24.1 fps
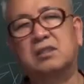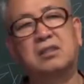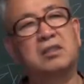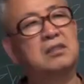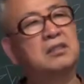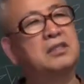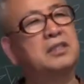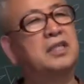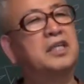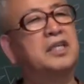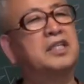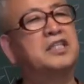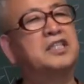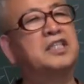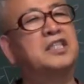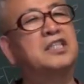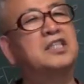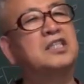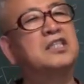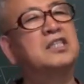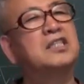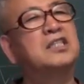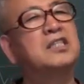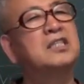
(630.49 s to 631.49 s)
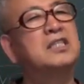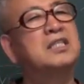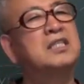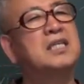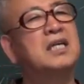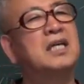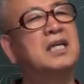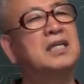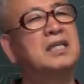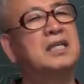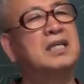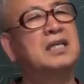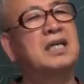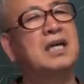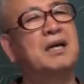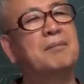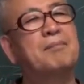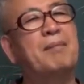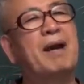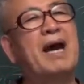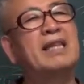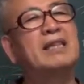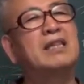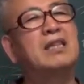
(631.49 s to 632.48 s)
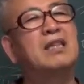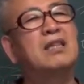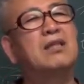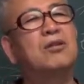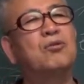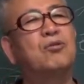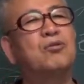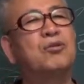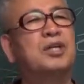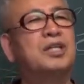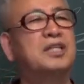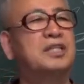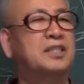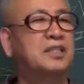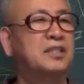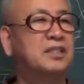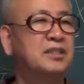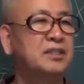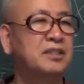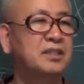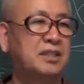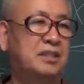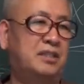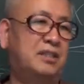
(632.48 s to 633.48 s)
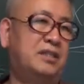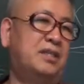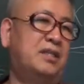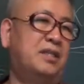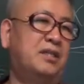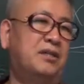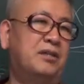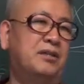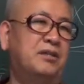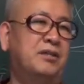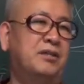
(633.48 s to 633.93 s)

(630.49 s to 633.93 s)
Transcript: 이제 듣는 이야기가 반고의 전설이에요.